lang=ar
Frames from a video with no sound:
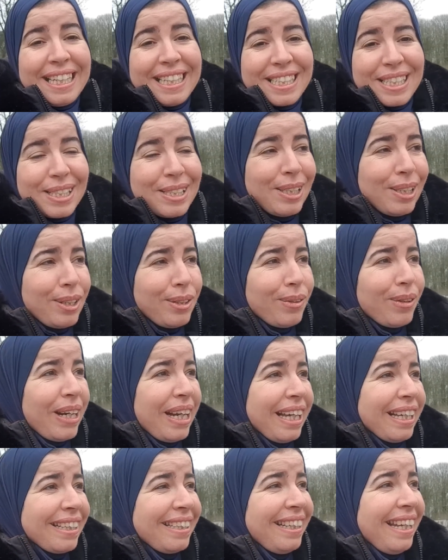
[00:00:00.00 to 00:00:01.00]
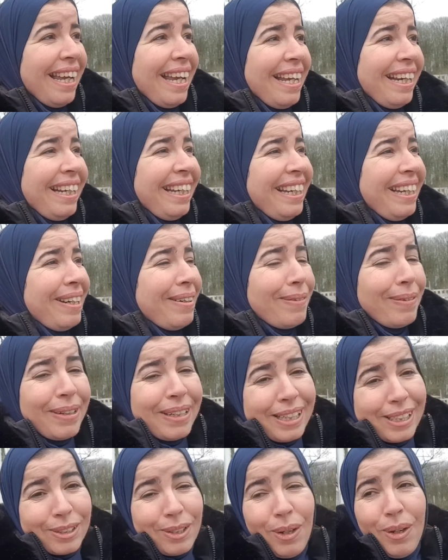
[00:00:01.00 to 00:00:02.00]
شديت الوراق ديالي
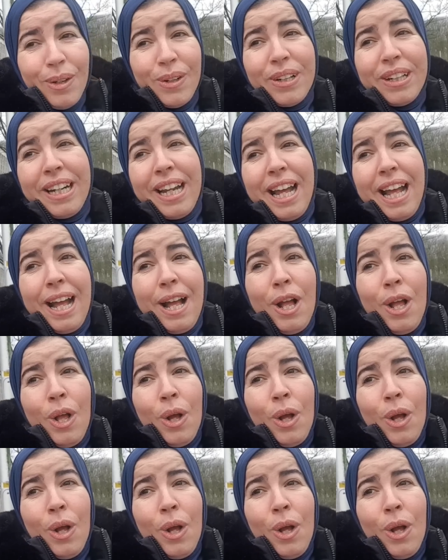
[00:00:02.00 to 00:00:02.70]
وليت حره